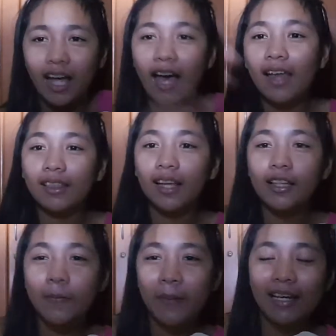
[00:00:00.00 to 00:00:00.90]
At thank
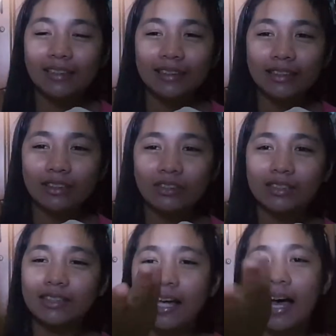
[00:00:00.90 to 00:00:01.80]
you pala dito
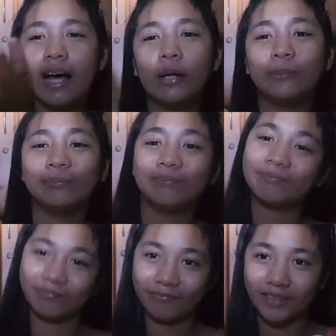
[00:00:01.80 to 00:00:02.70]
sa
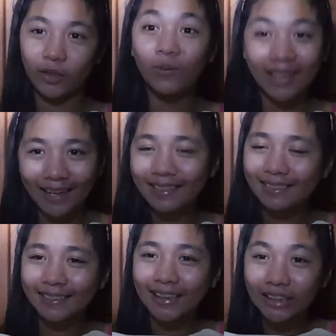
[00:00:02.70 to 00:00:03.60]
ulit,
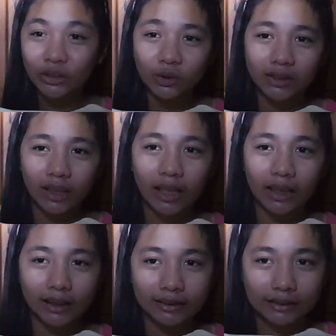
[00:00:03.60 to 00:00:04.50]
dito sa
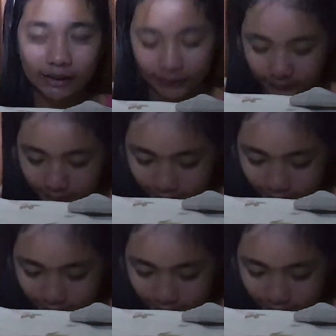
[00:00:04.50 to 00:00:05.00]
ganyan.